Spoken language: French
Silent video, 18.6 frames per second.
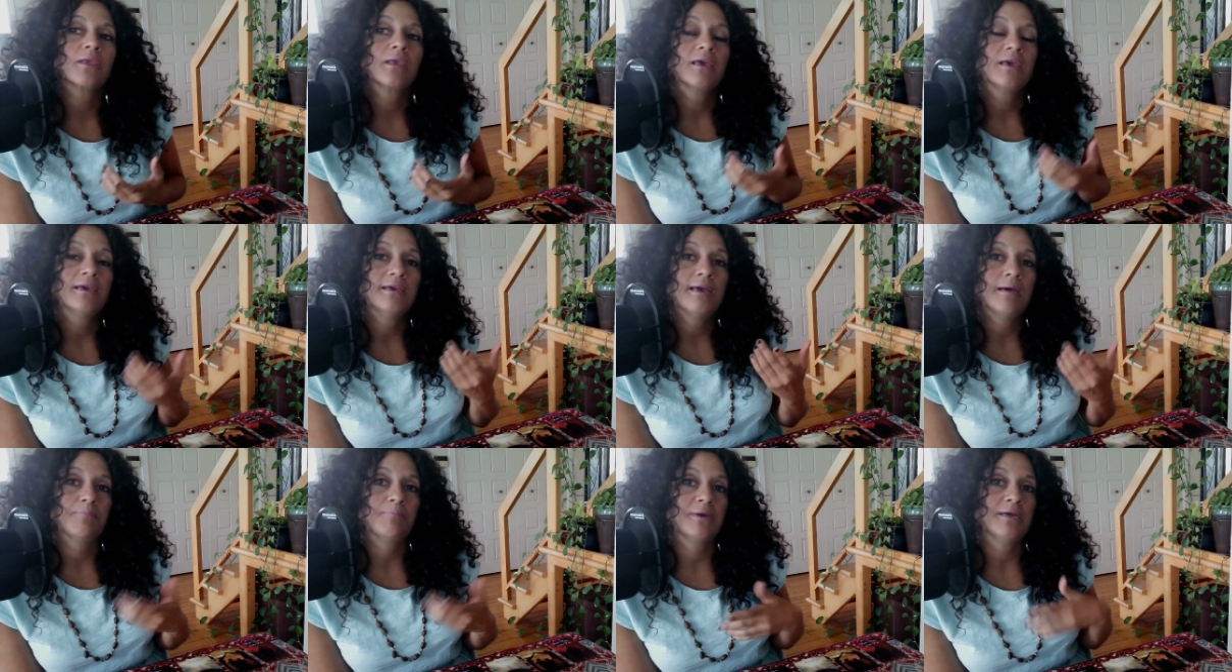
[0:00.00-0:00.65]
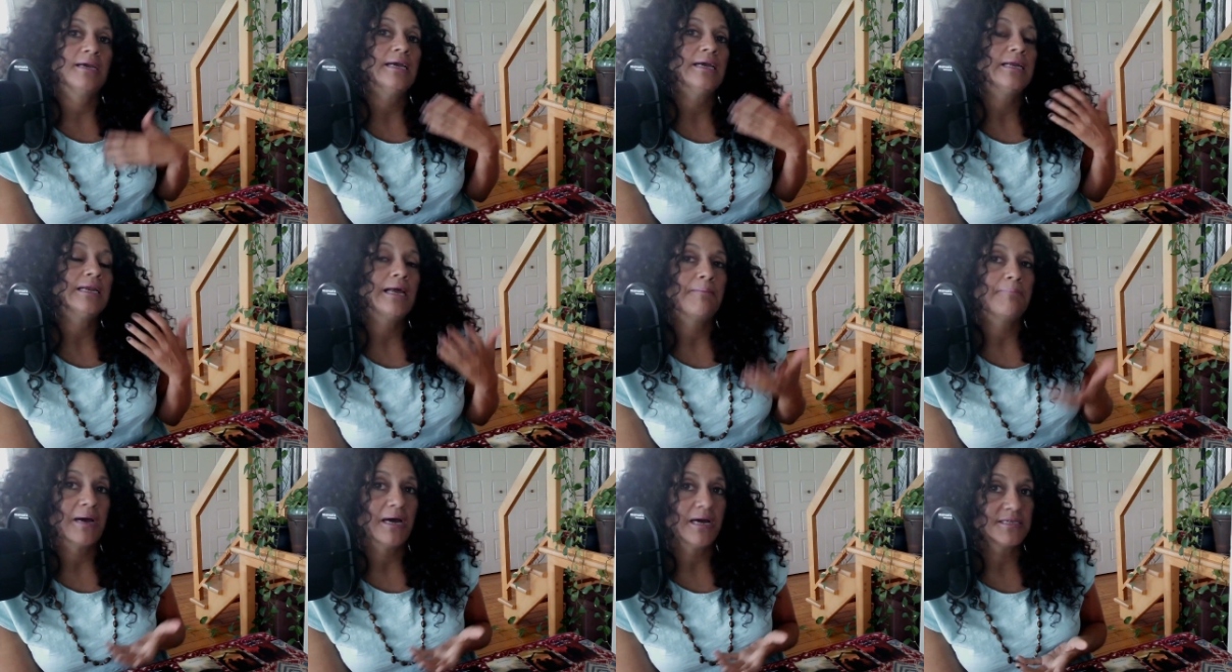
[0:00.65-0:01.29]
et après elle
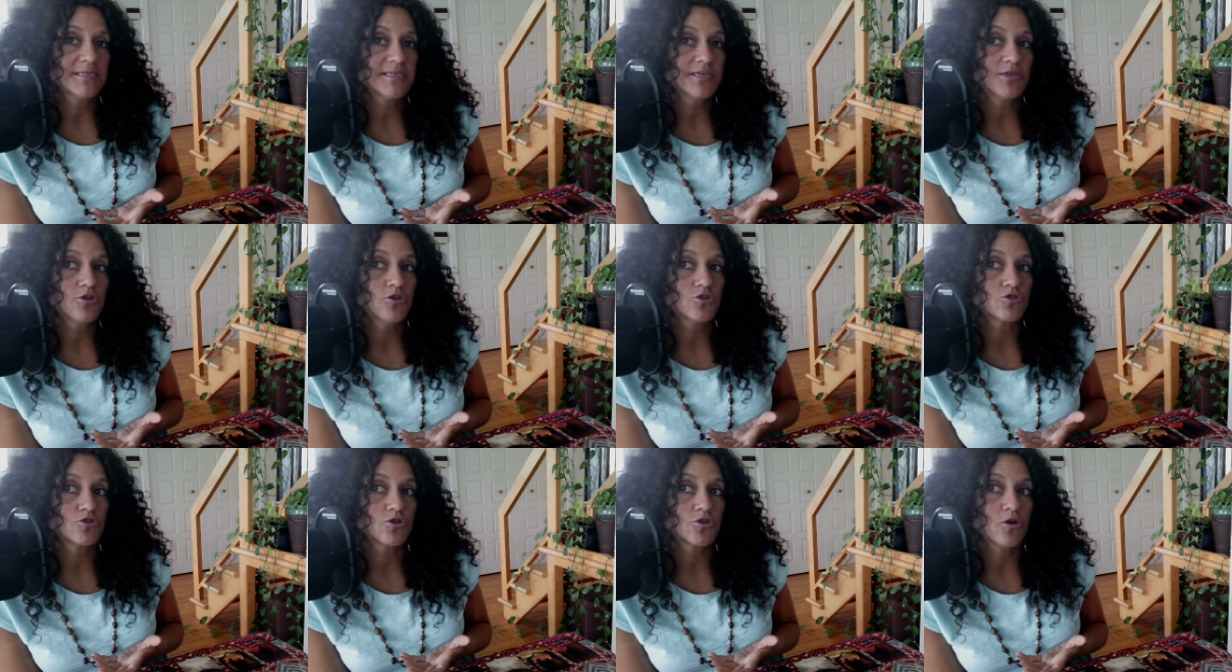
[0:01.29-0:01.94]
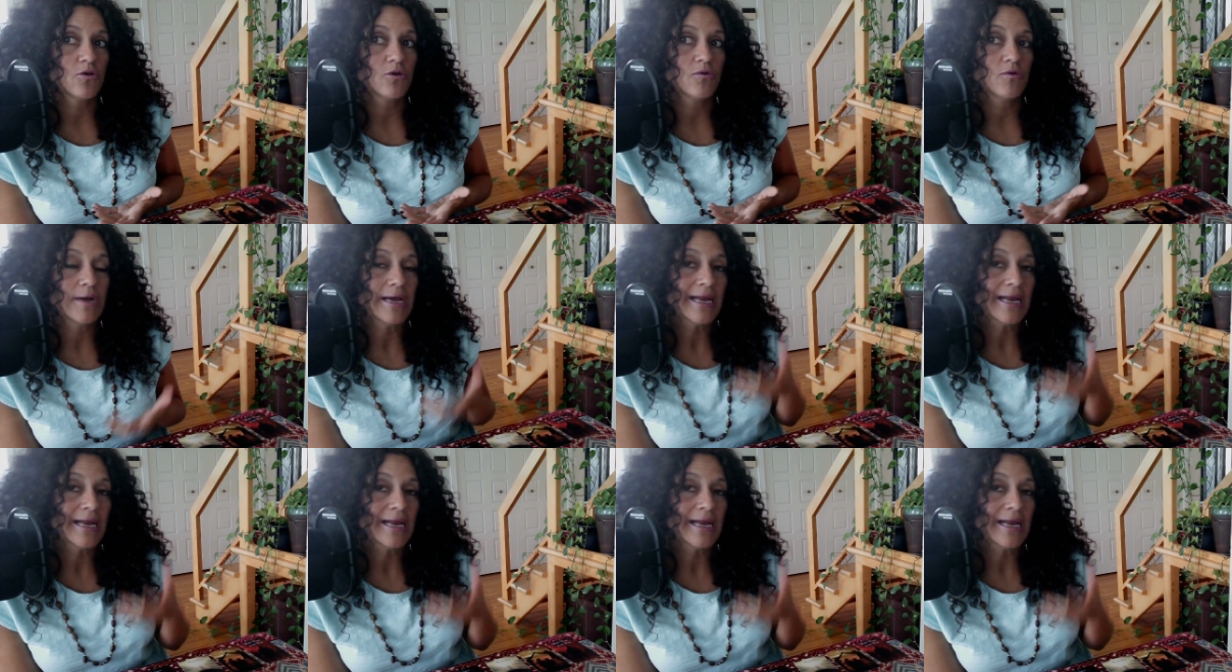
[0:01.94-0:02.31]
apprend ses leçons.